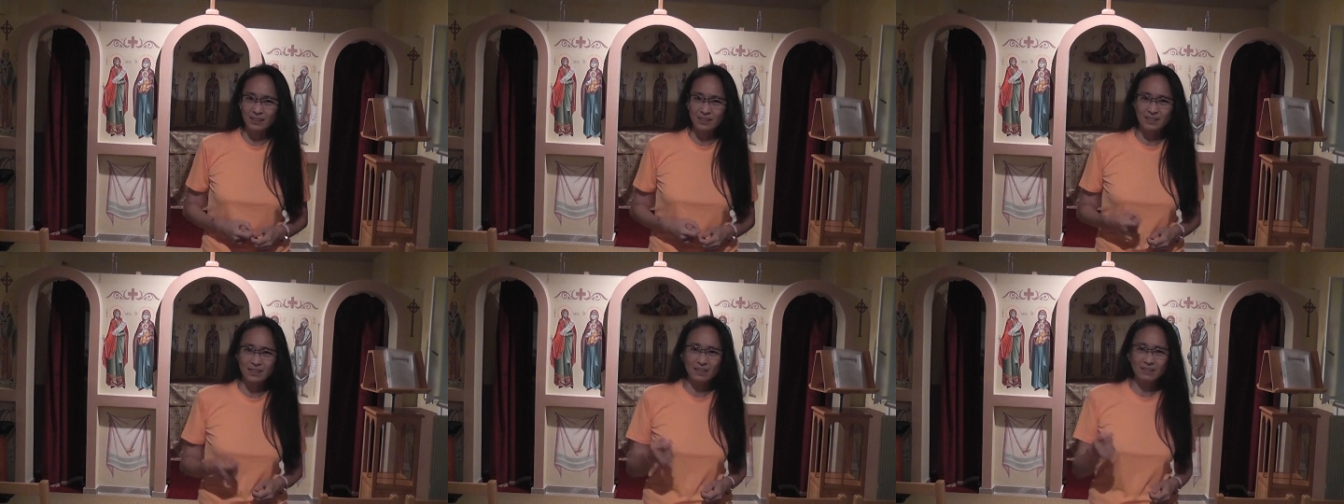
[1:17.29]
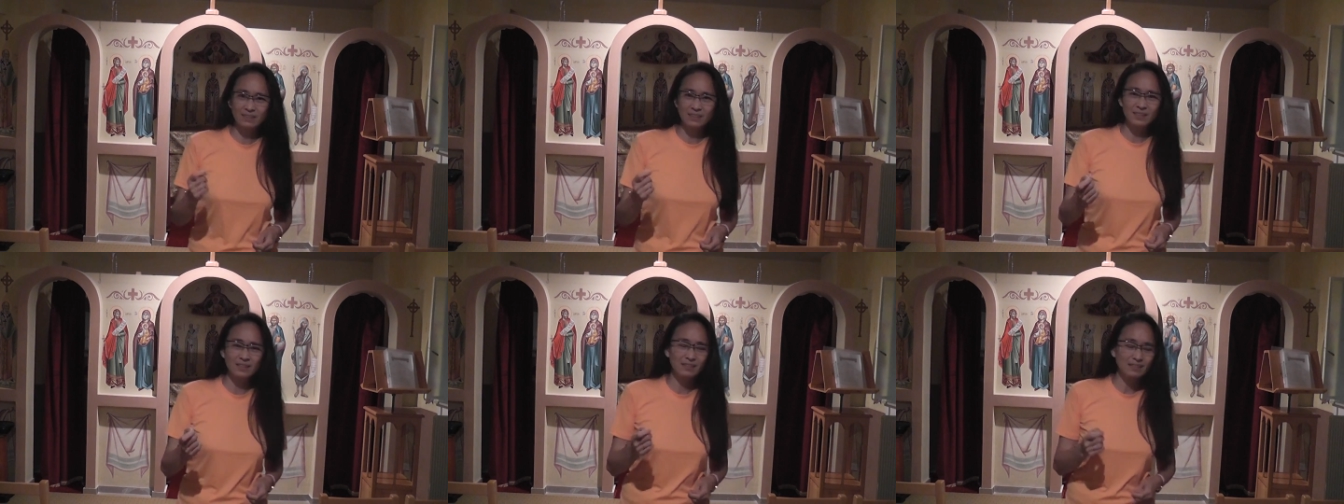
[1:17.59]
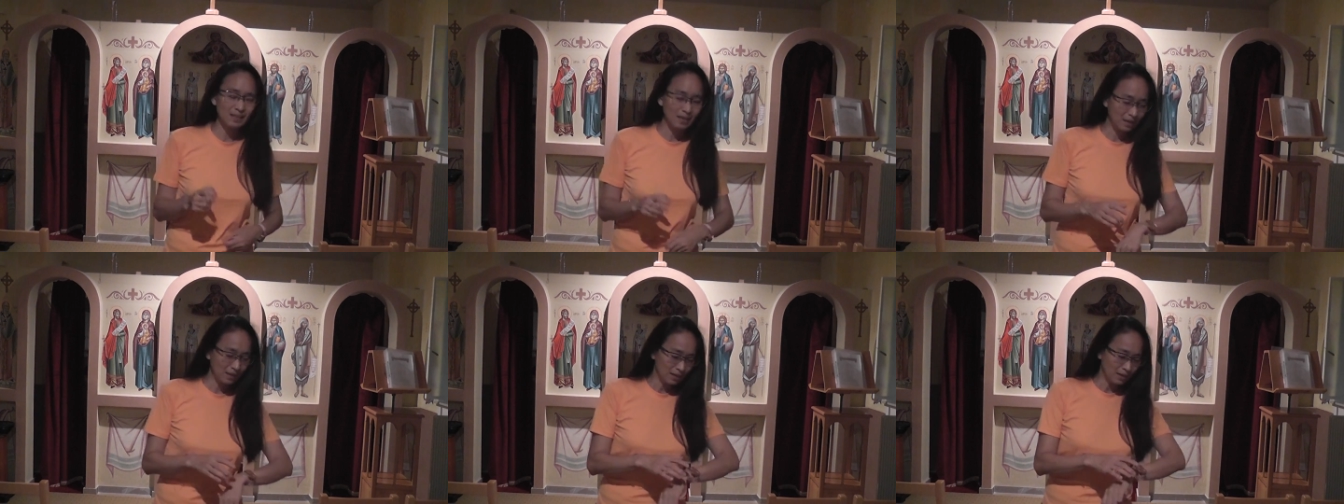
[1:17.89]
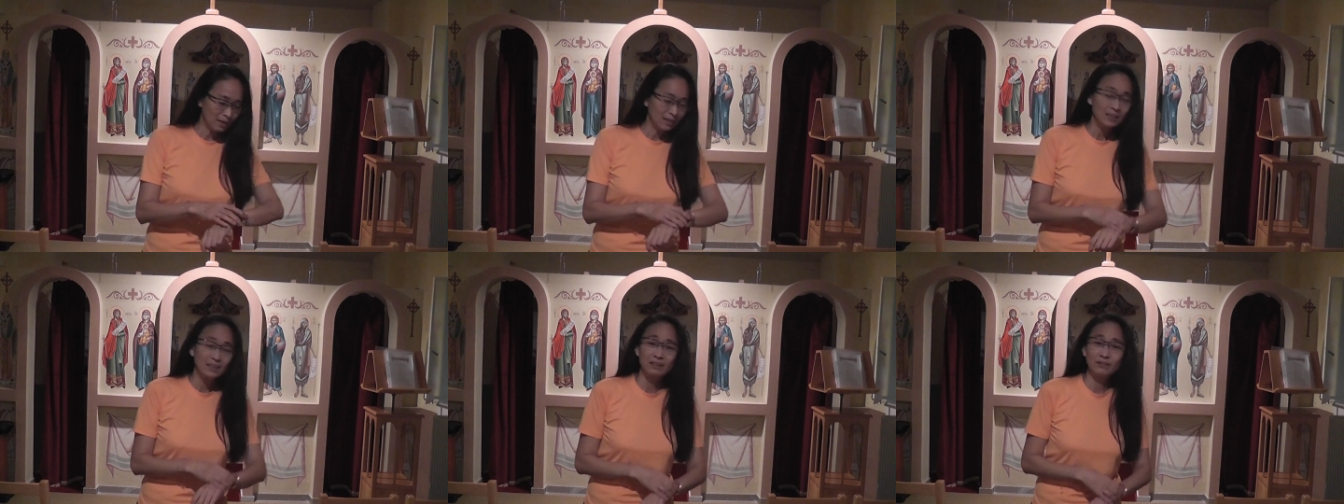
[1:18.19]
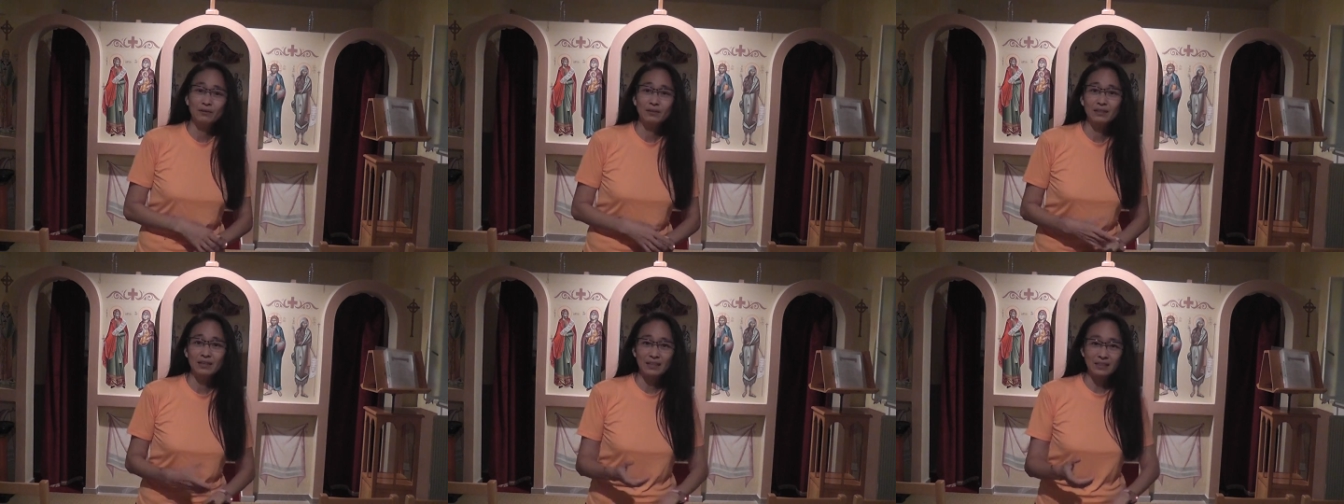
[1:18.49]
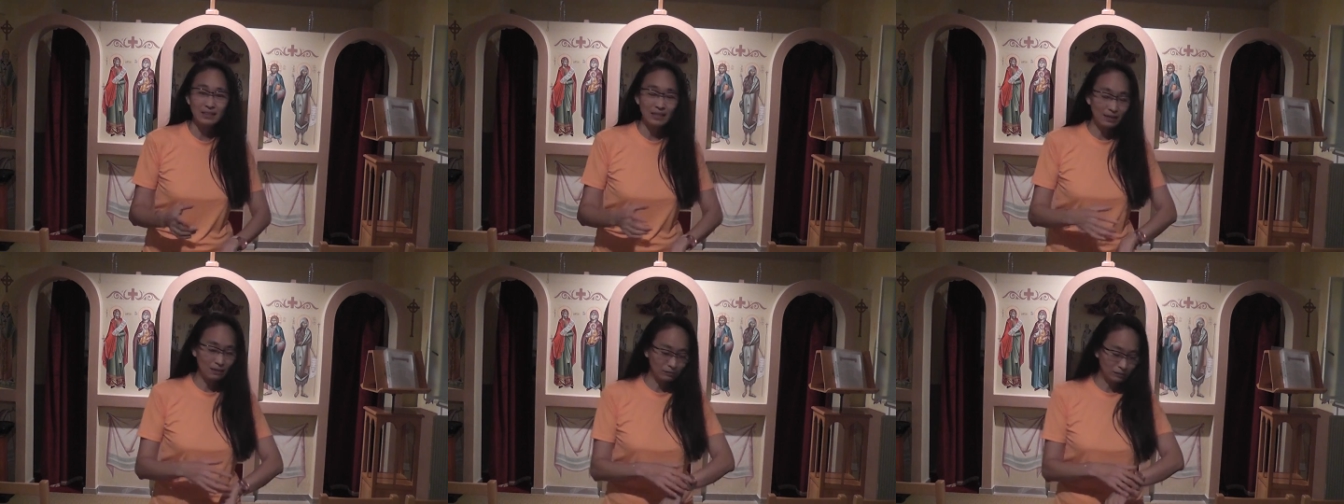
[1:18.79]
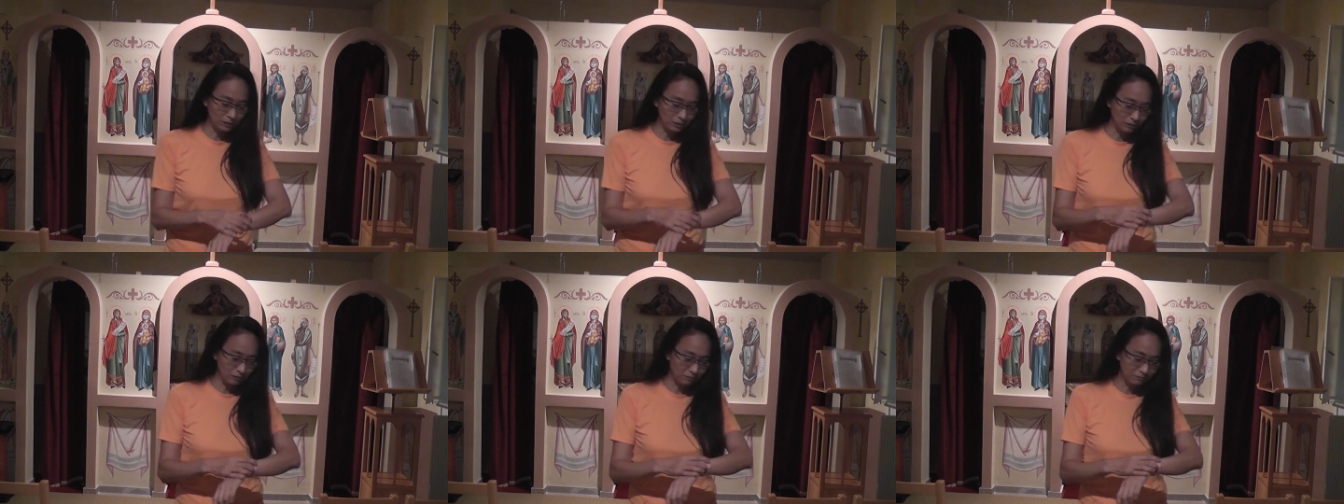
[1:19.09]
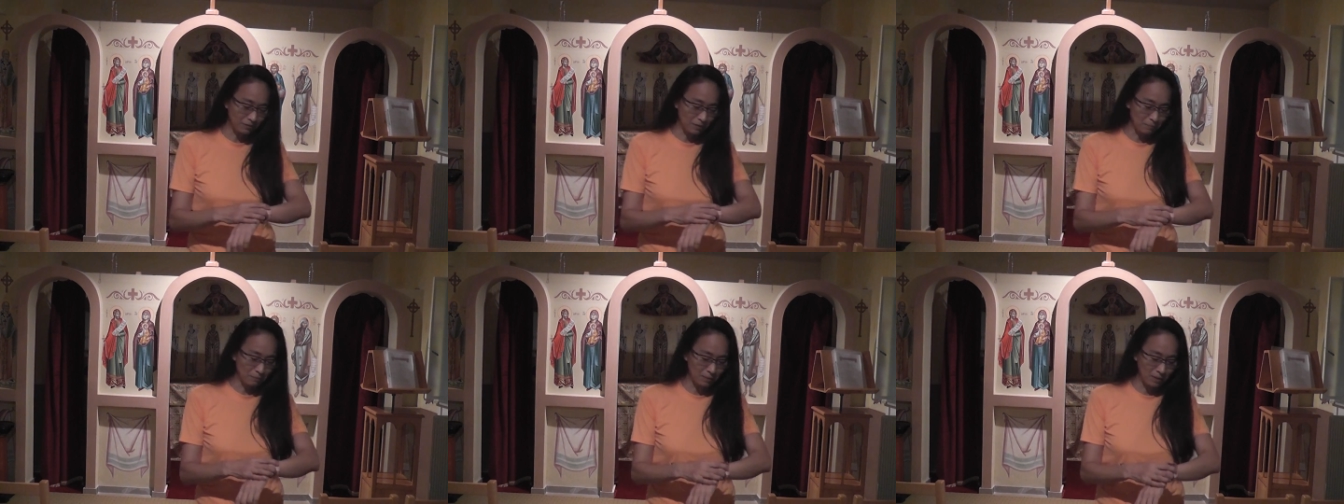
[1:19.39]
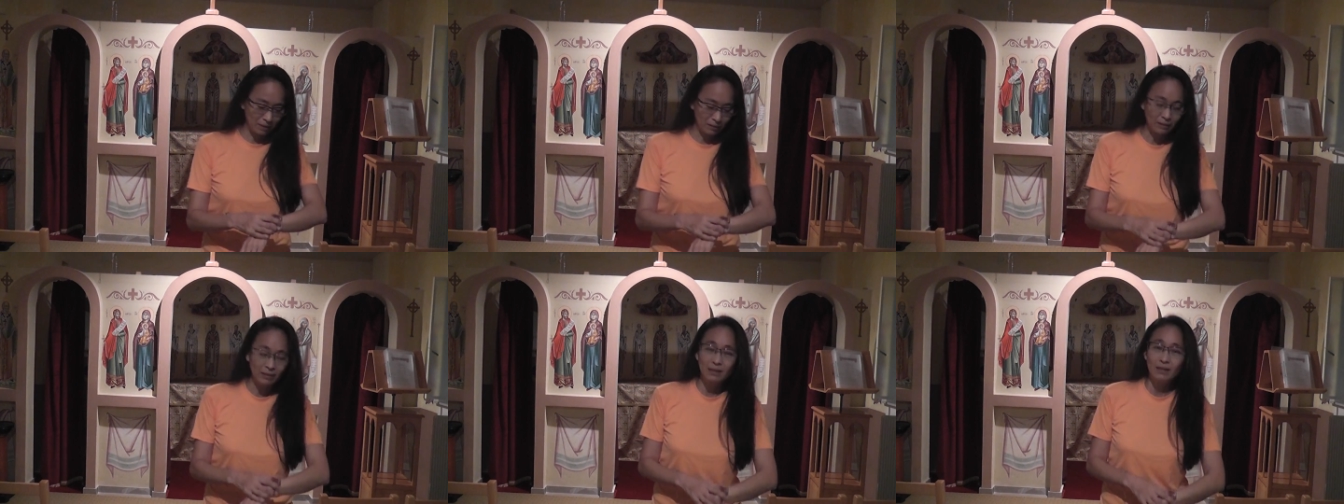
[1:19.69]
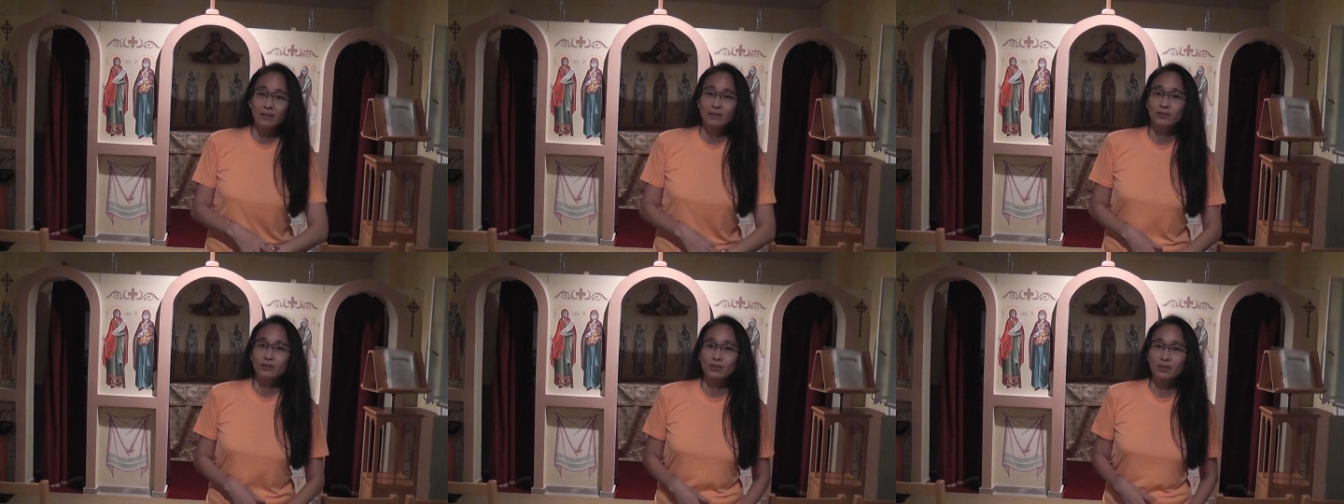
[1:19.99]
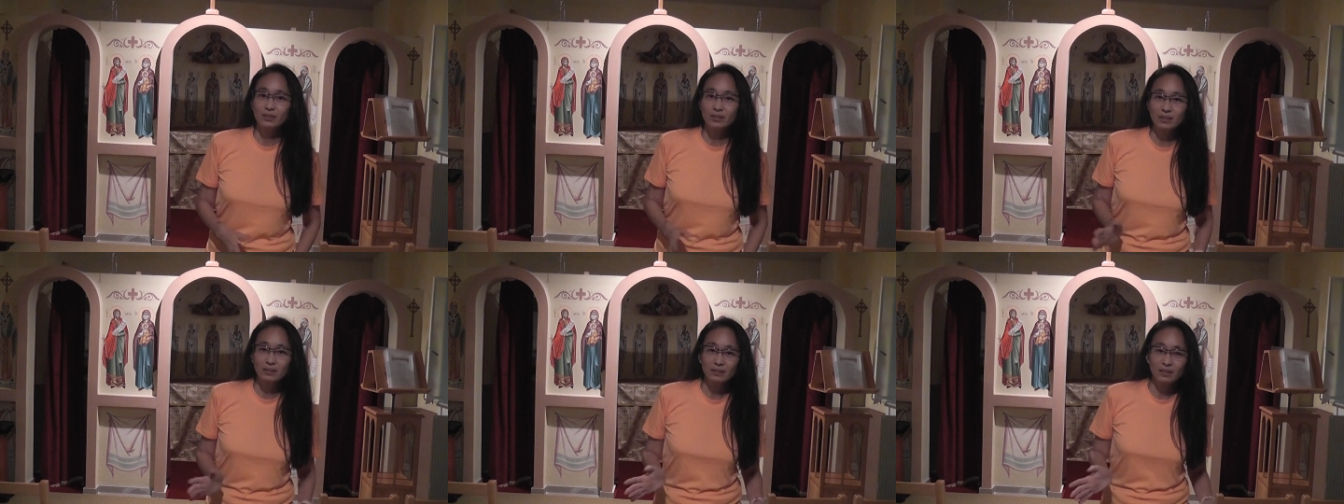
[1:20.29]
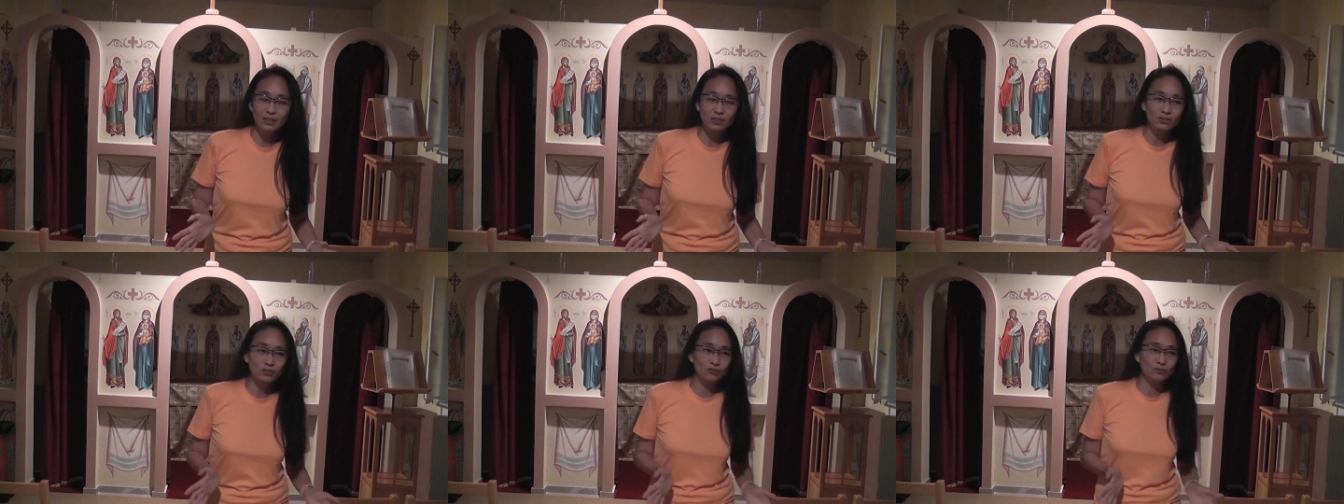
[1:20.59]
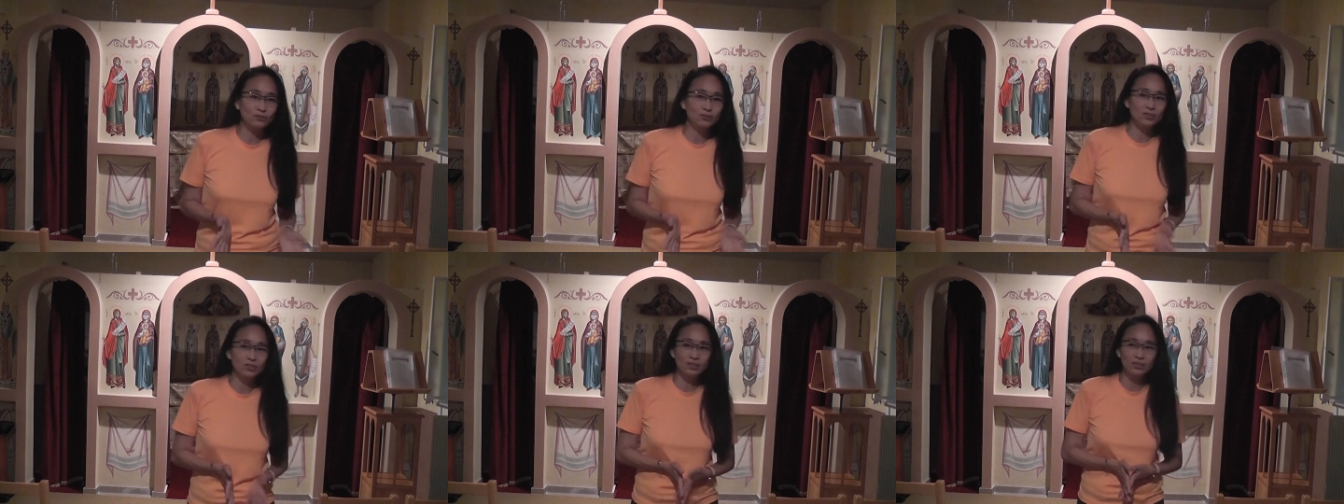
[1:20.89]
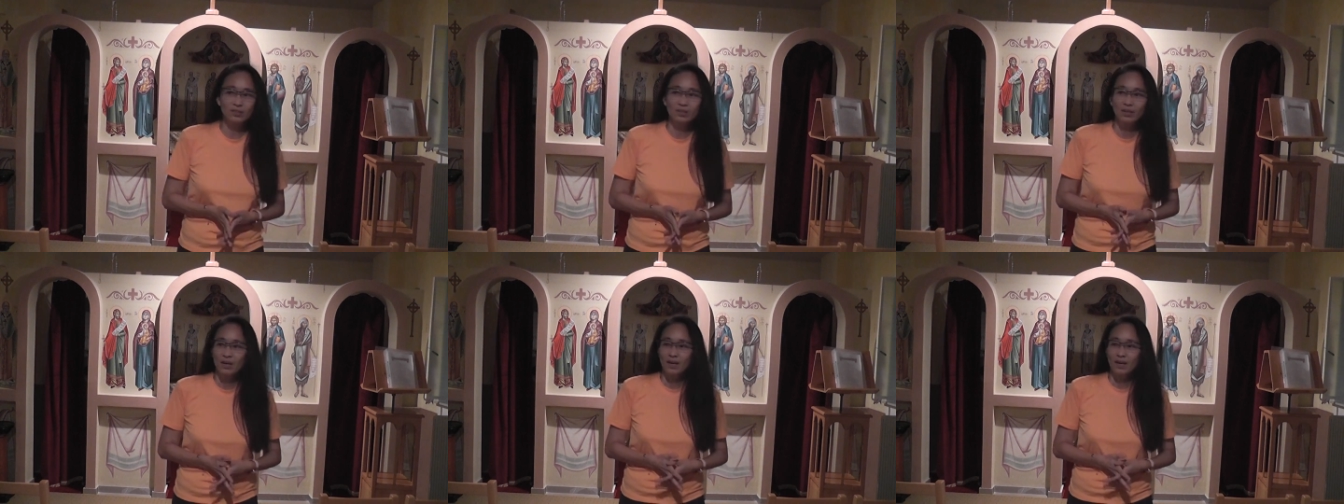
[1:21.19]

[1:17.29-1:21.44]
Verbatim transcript: 像现在，因为等一下要吃饭嘛，所以现在休息。